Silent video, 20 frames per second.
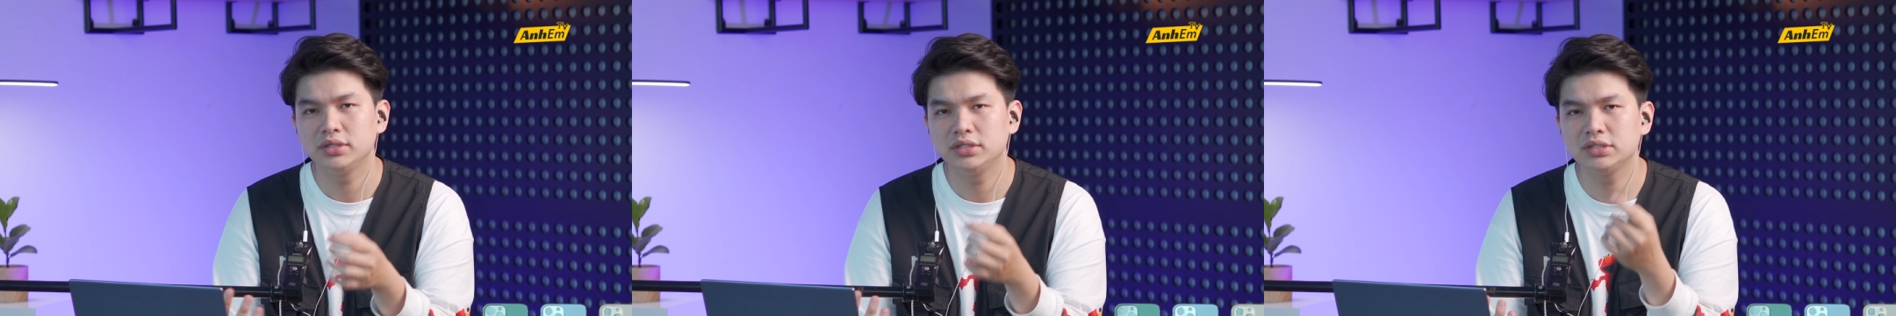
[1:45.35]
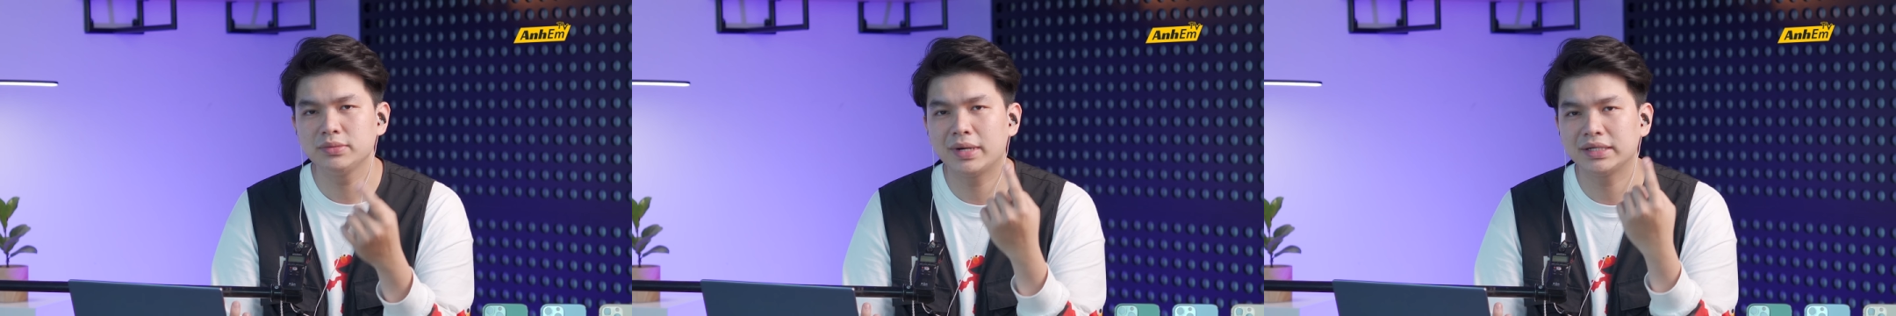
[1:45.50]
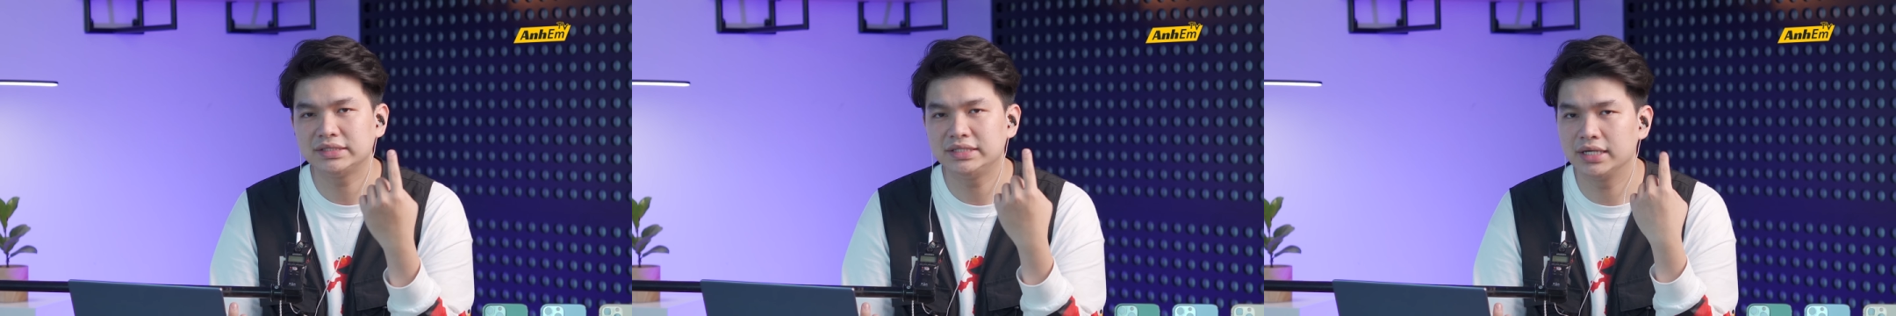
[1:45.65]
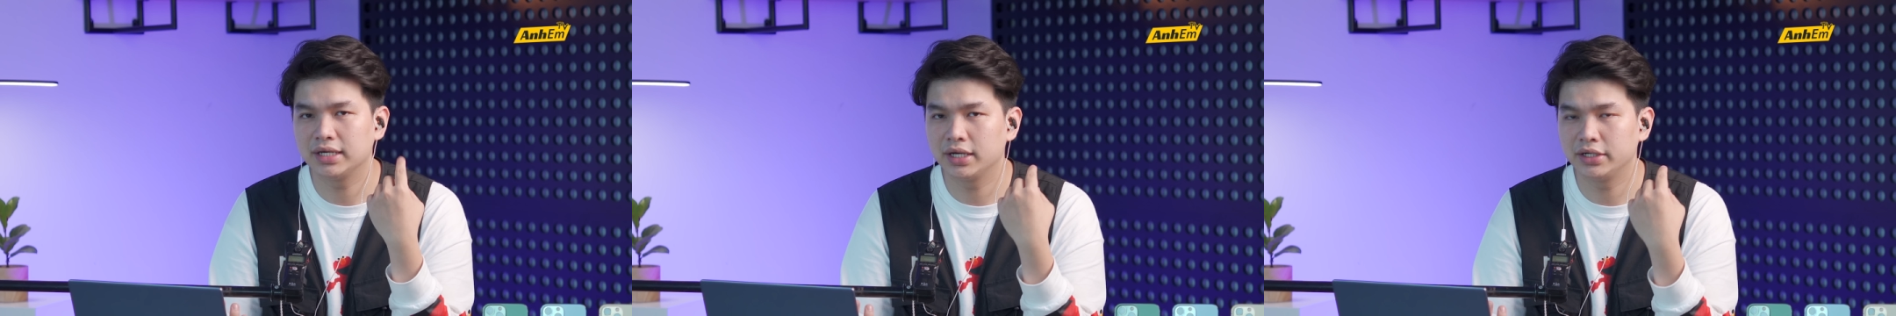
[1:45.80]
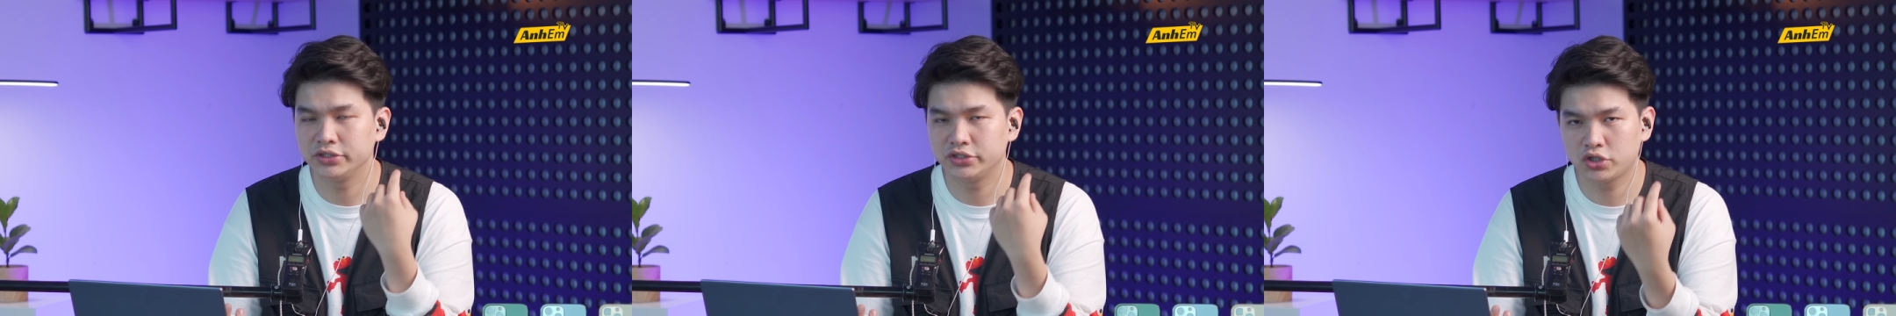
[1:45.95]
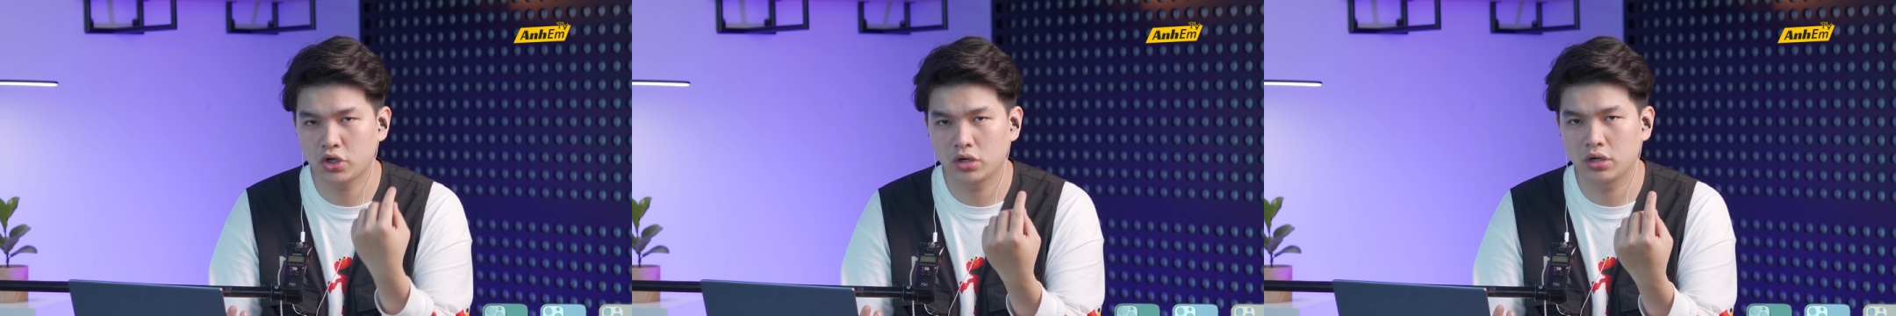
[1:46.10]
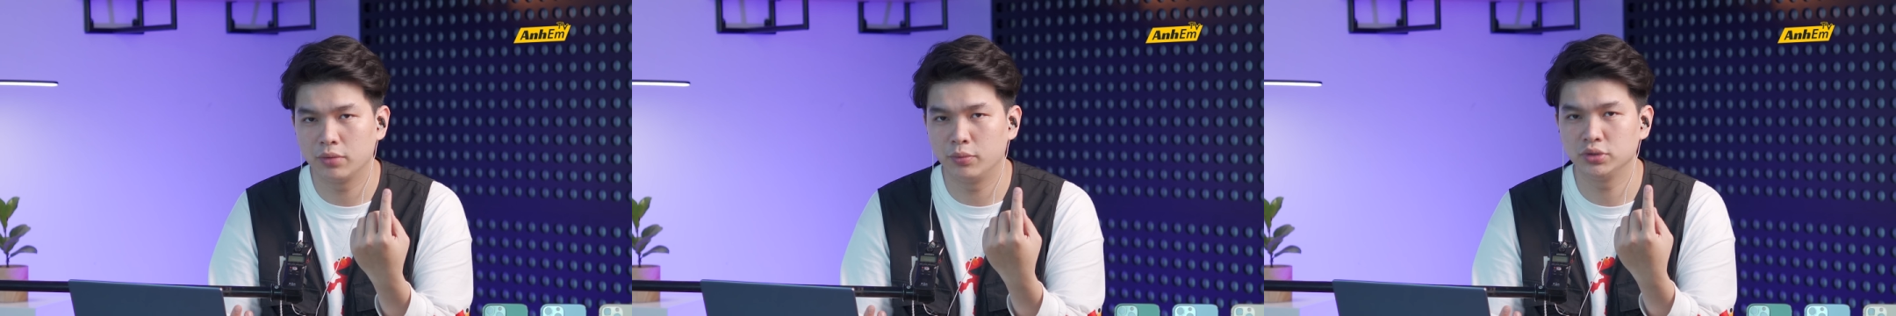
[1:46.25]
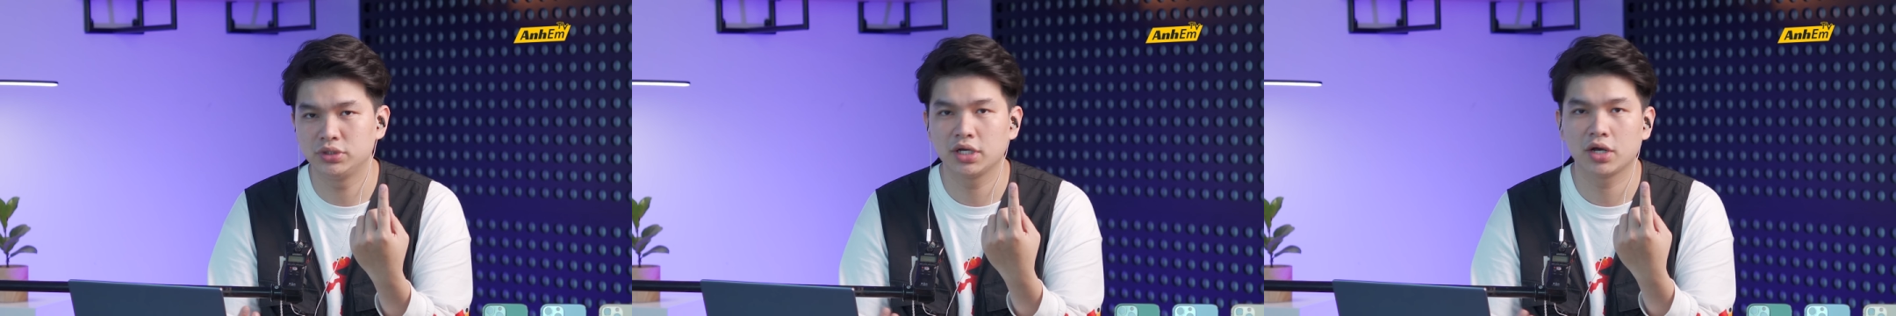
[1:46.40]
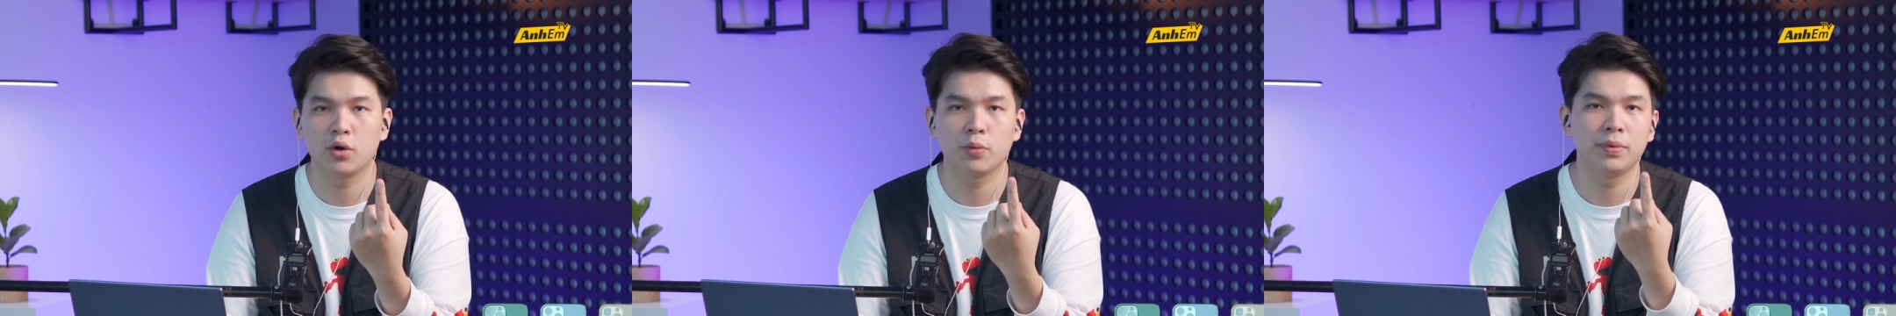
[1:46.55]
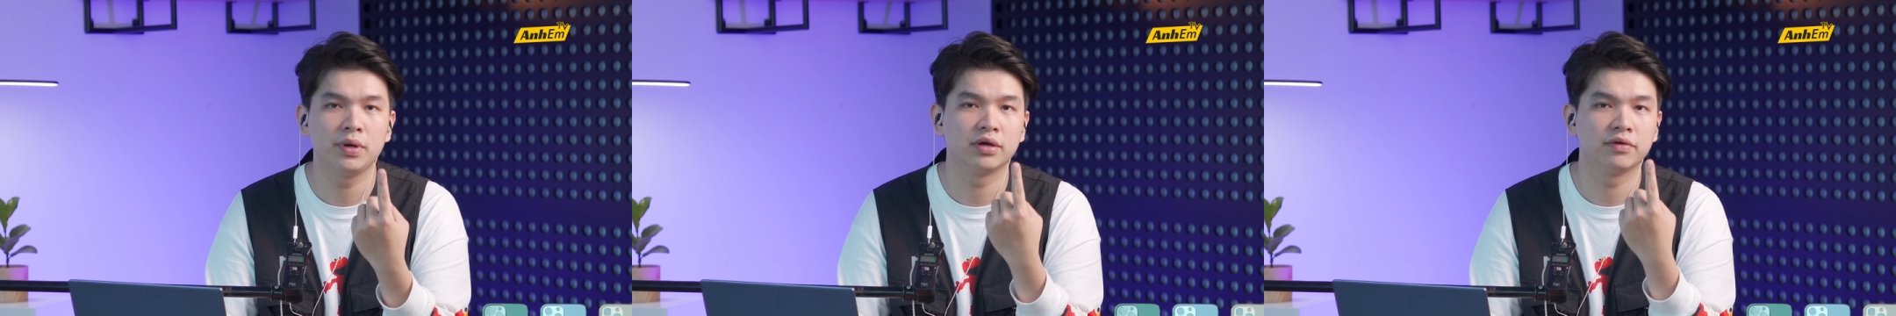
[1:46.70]
nhưng bạn chỉ cần chọn được một
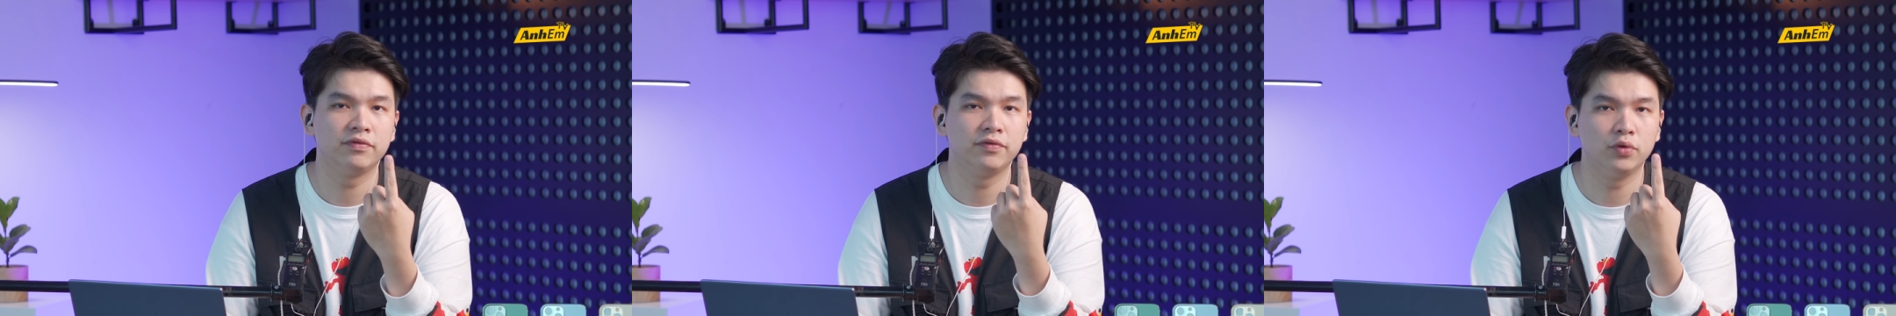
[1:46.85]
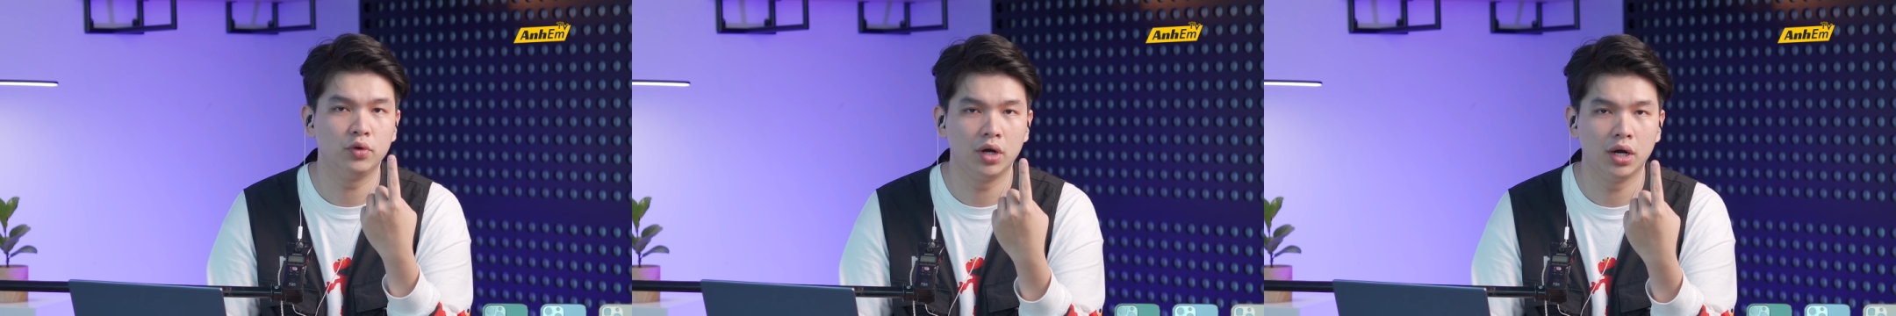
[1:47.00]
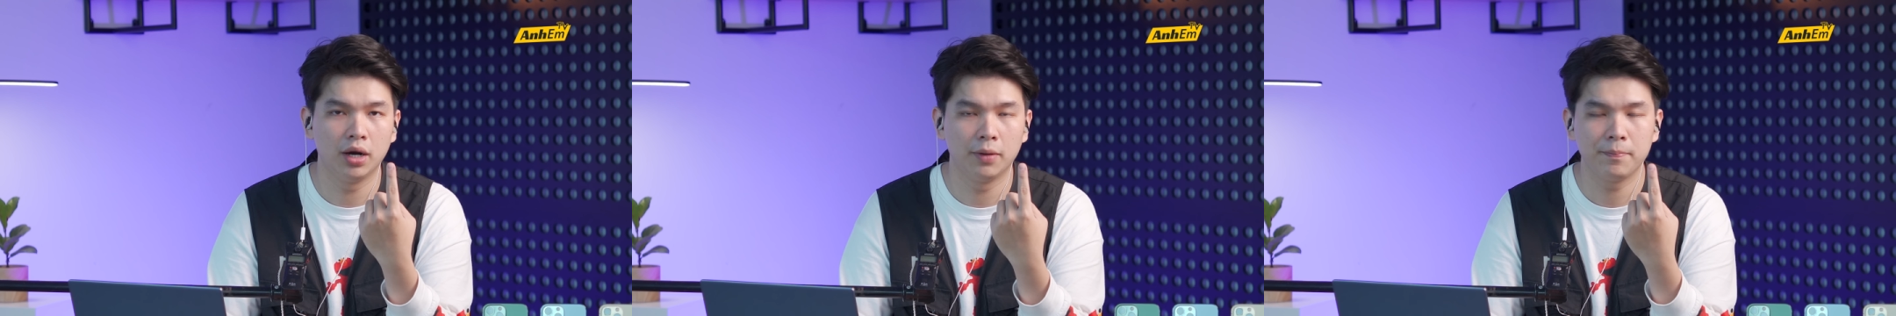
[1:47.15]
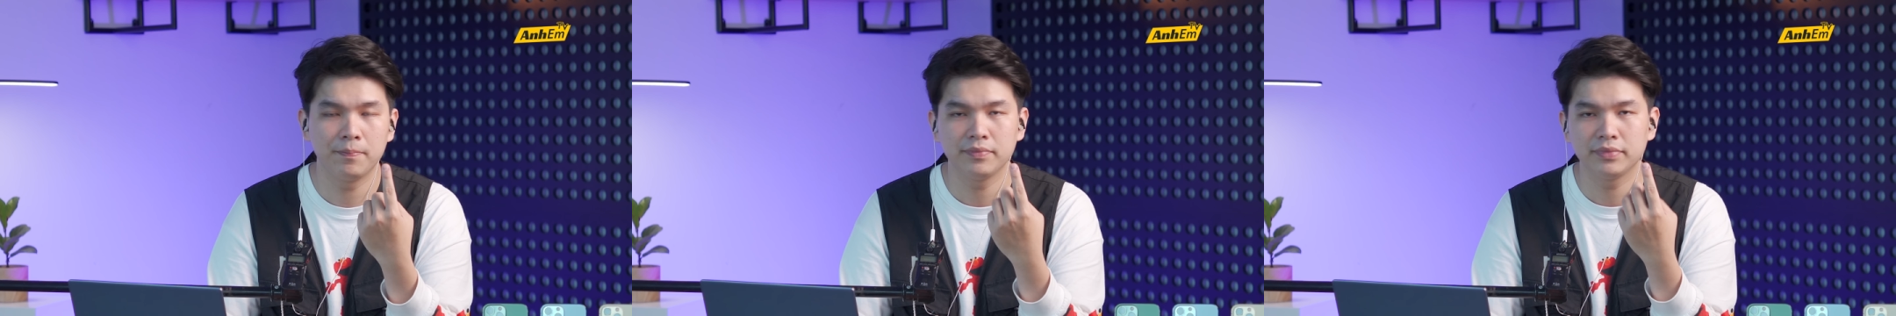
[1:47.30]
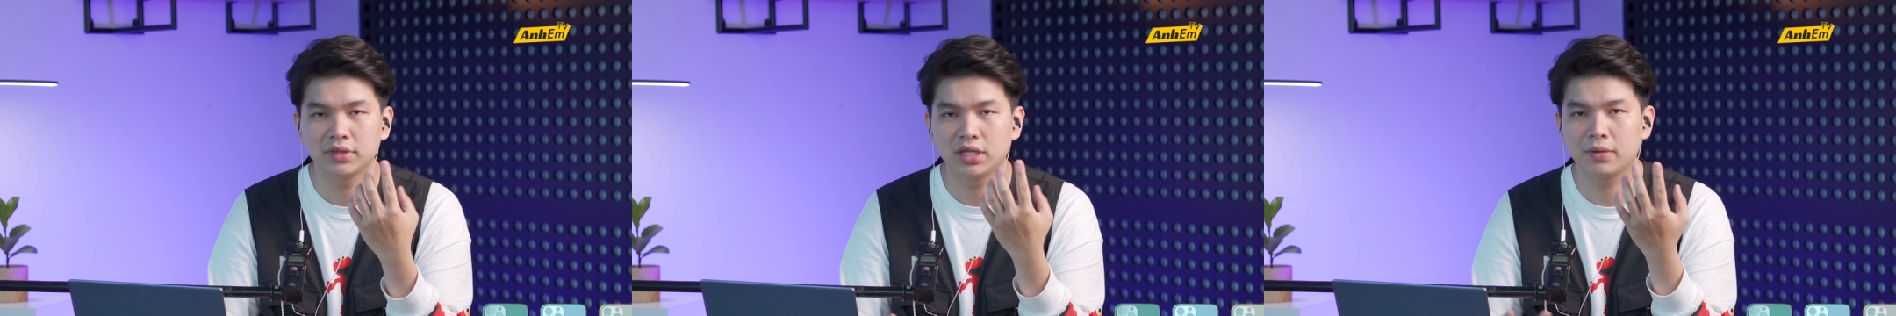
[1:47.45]
chiếc ốp lưng phù hợp